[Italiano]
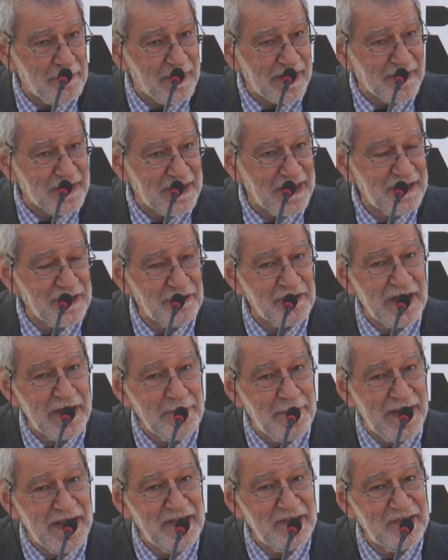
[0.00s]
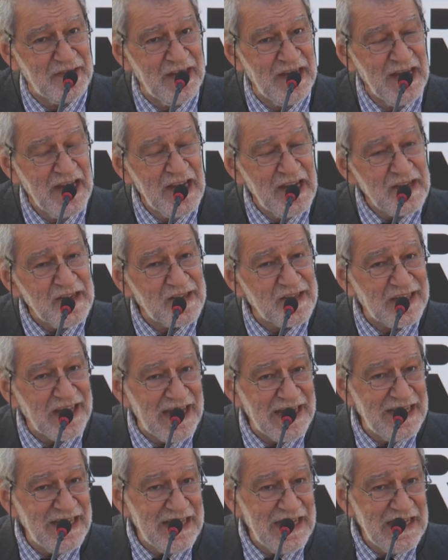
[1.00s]
persino nei paesi
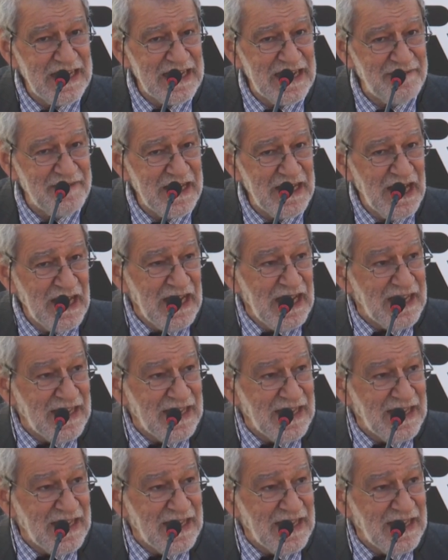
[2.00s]
scandinavi,